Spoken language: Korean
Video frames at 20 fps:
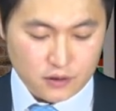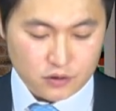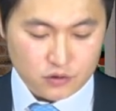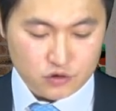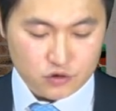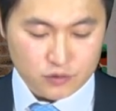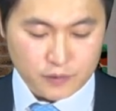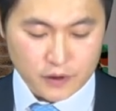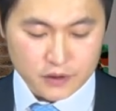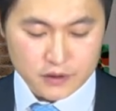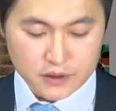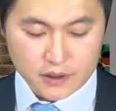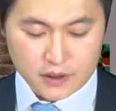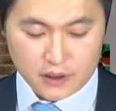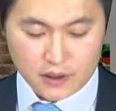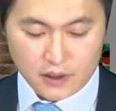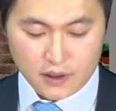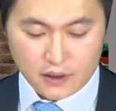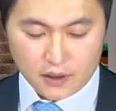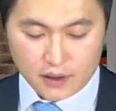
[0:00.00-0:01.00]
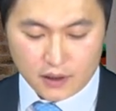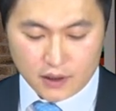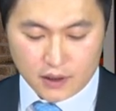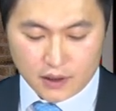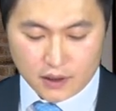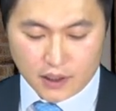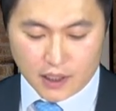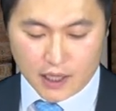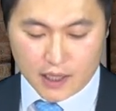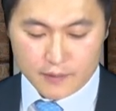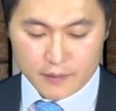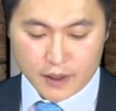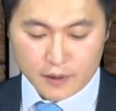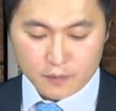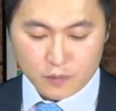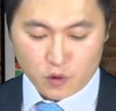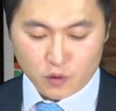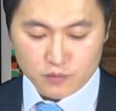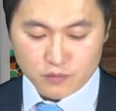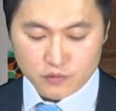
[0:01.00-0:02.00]
두 번째,
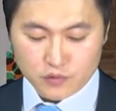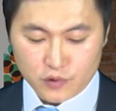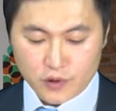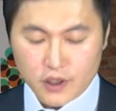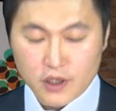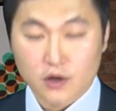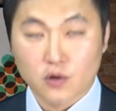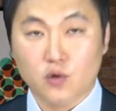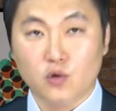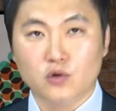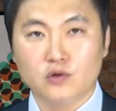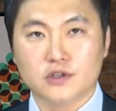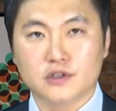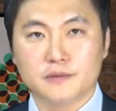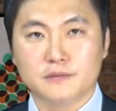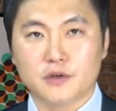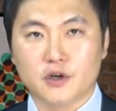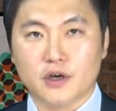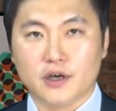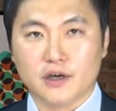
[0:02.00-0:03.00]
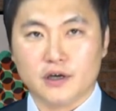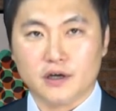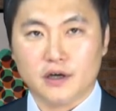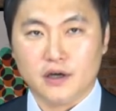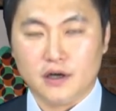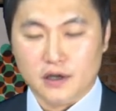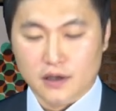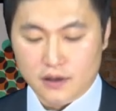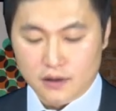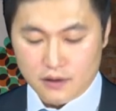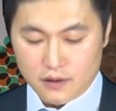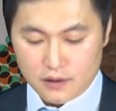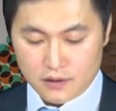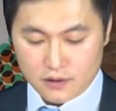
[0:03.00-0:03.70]
가맹본부의 공급 계획과